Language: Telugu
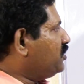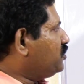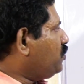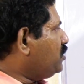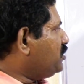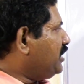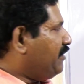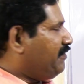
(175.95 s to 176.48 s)
సో
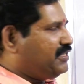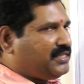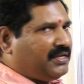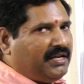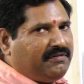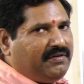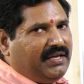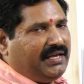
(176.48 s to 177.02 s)
సేవింగ్స్
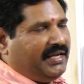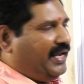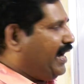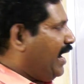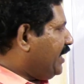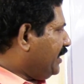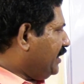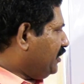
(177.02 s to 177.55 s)
అనేవి ఈ
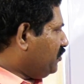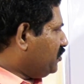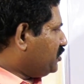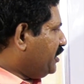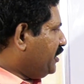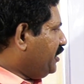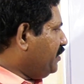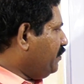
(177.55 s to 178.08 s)
కేటగిరీకి
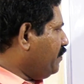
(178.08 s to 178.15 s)
వస్తాయి